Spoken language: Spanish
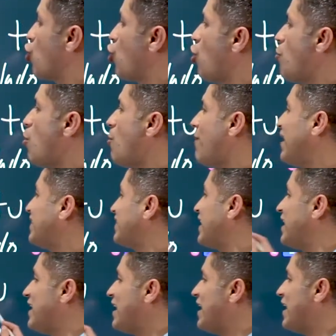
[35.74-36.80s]
¿Cómo
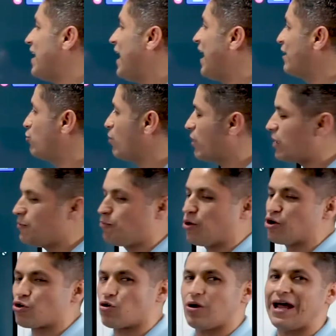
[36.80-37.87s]
mantener a tu
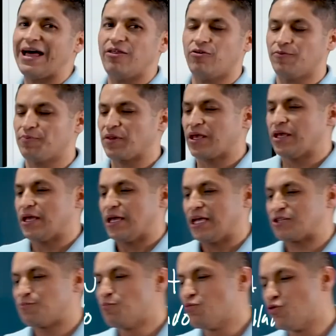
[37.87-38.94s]
equipo enrolado?
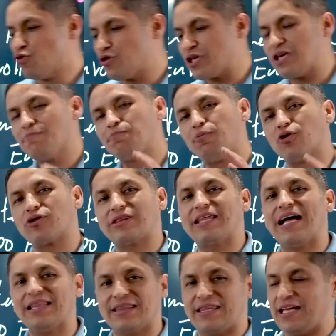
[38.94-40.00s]
Es muy
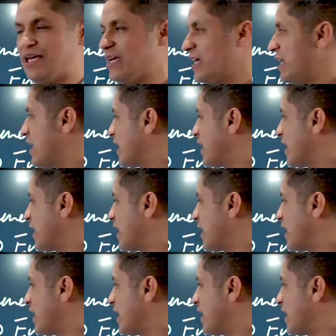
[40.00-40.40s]
importante